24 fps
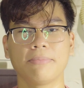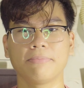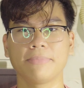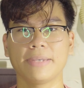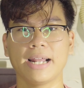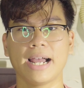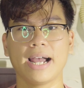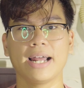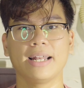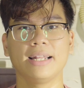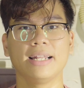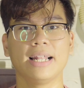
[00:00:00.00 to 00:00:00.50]
đâm
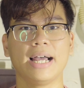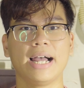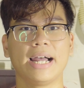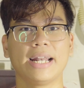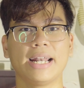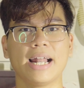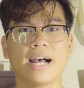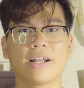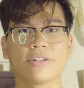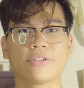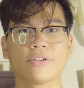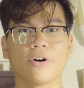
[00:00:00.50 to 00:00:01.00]
ra là
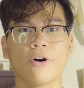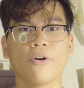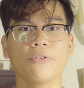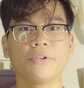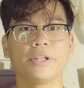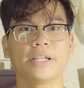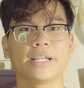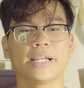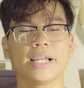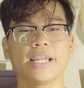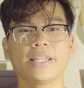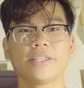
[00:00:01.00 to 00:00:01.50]
đa số
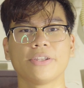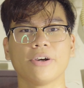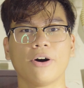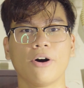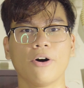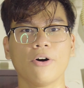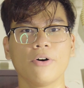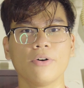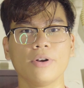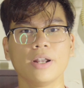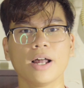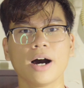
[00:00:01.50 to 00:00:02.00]
những cái
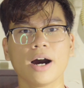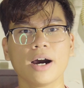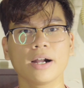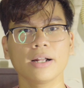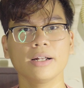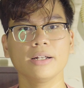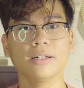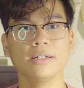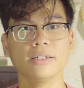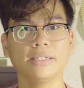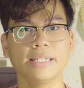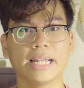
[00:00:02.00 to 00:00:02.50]
chỗ
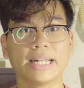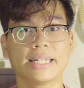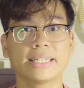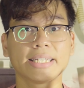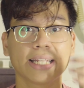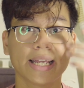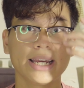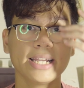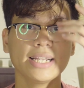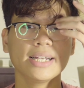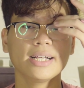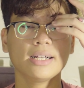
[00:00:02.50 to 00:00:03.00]
lớn danh
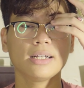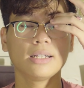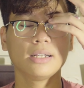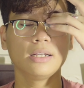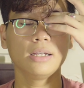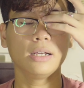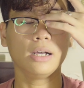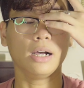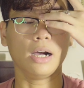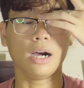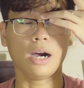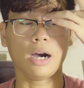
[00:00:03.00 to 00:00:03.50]
tiếng á,
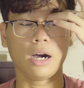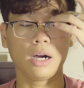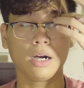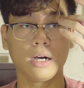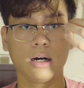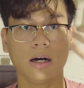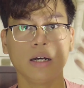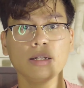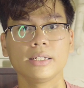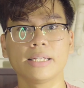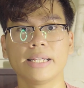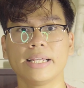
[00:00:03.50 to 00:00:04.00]
họ
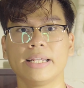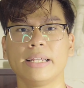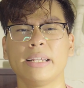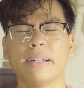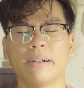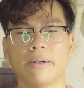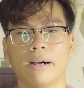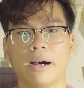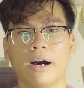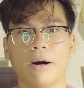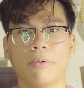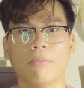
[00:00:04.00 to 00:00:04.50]
ít khi
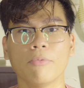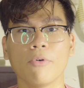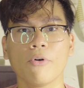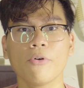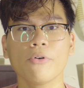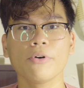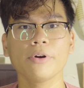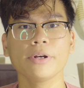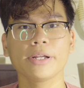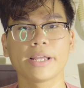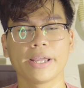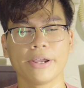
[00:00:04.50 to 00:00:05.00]
họ
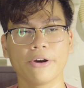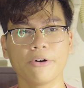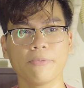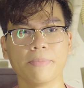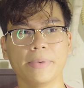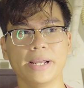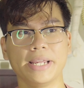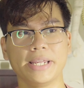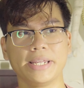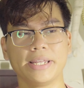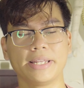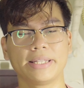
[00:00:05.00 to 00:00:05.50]
muốn kiểu
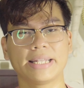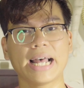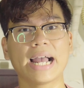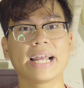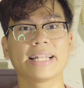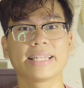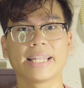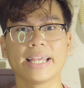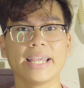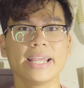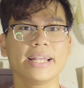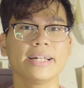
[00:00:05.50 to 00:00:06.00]
bị
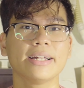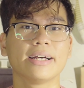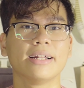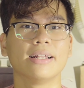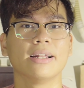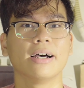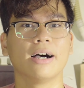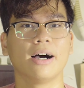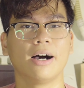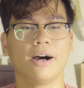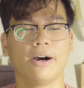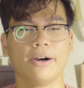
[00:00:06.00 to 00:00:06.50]
tai tiếng,
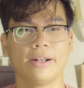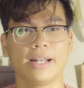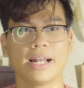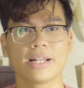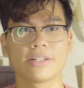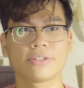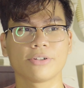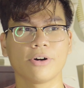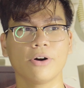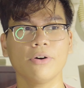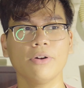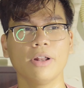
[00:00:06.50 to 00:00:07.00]
nên là họ
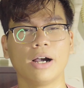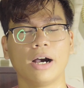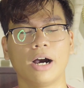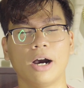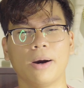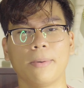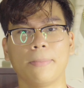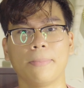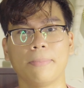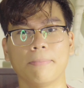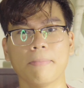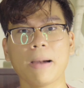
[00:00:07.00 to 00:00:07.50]
đa số là
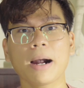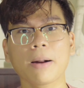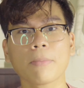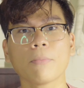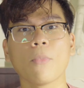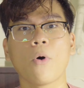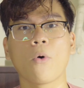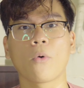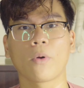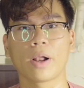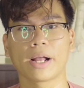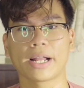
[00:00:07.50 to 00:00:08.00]
họ bắt
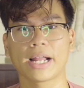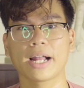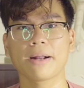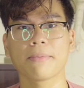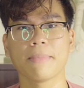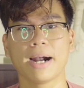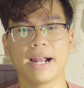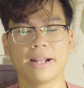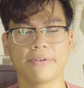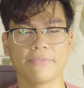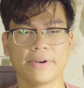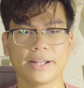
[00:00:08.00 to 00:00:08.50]
buộc là
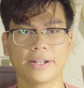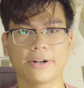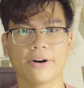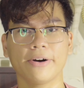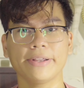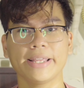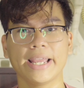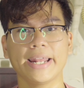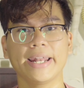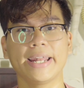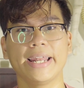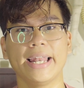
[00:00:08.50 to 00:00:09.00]
các bạn phải
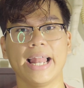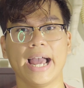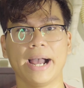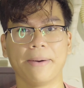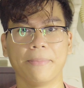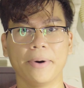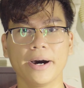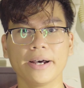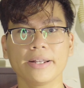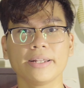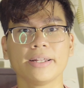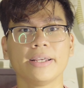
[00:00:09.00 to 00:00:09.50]
có giấy đi làm
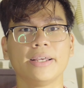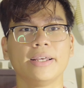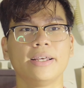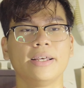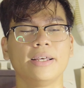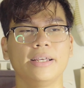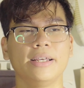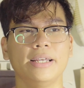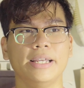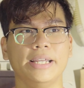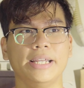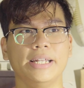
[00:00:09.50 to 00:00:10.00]
hết.
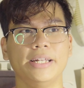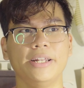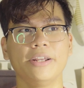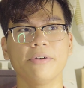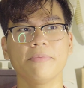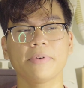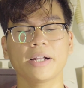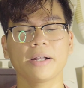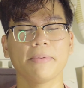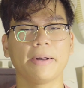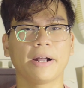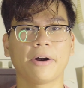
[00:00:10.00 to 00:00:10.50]
Thì
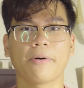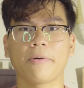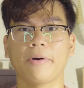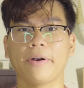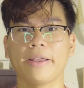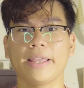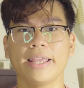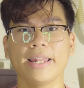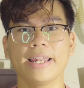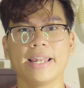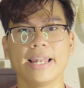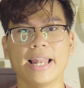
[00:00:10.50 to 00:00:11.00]
nếu mà các bạn không
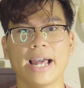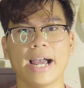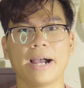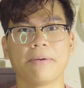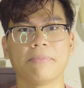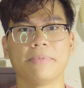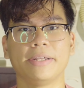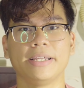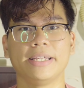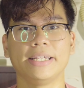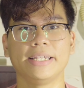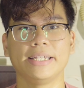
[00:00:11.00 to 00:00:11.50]
có giấy đi
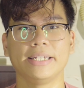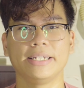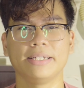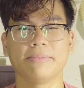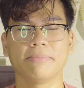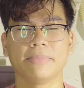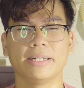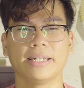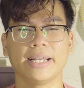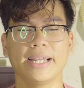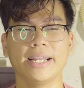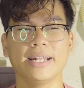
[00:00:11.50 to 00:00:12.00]
làm thì
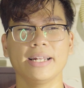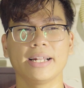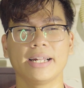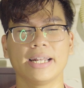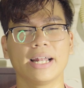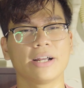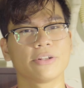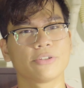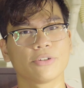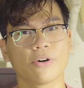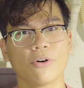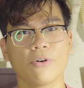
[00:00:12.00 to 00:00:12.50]
mình thấy là
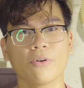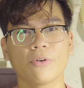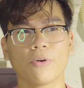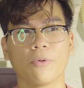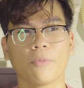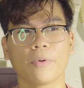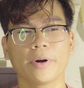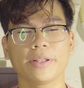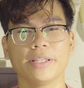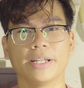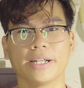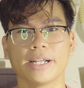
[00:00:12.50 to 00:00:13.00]
đa số
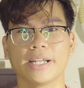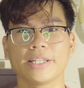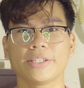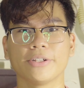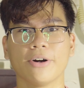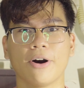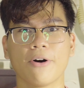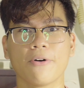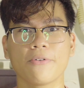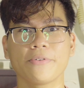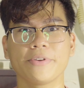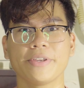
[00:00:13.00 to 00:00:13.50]
cũng có những cái
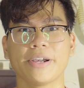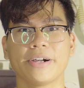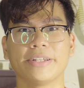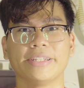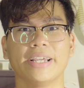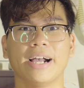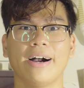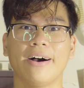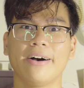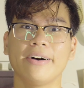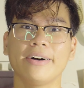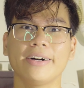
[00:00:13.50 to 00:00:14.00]
chỗ nho
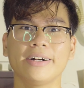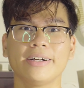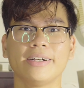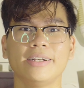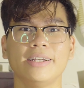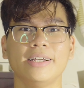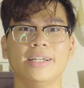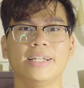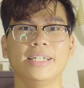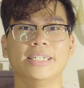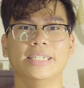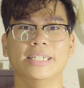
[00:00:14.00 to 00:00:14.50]
nhỏ,
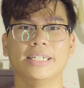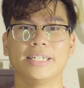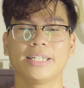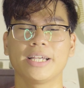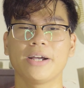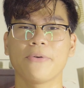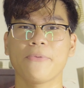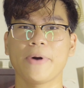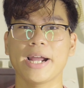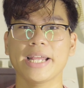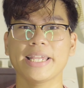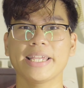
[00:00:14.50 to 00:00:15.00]
những
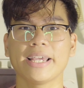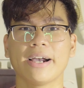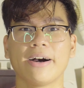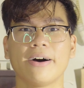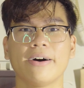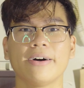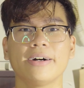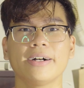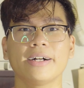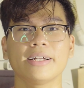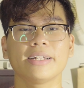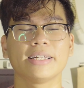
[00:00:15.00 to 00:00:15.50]
cái quán
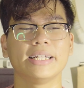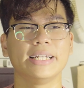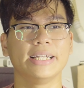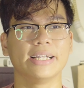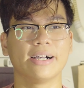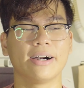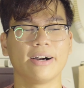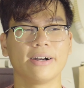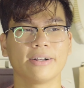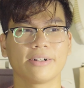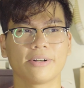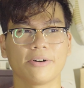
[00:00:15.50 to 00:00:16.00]
nhỏ thì
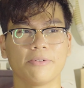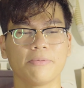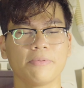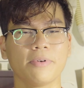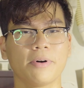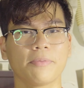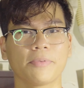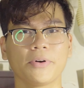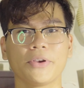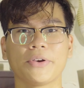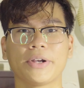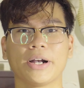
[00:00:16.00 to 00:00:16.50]
họ cũng
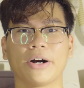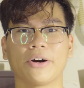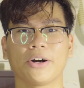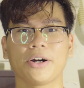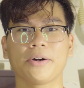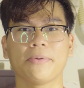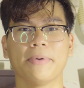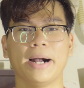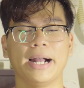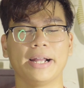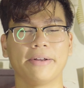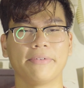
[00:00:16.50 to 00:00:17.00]
không yêu cầu
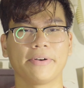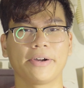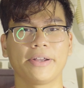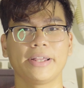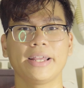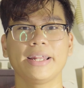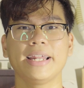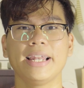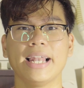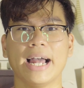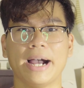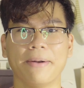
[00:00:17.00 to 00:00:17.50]
các bạn có
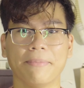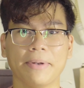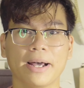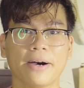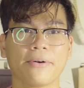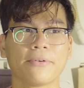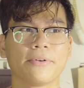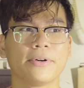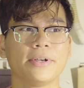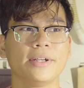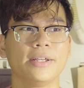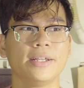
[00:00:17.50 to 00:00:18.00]
giấy đi làm
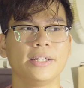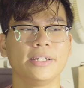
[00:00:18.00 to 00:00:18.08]
đâu.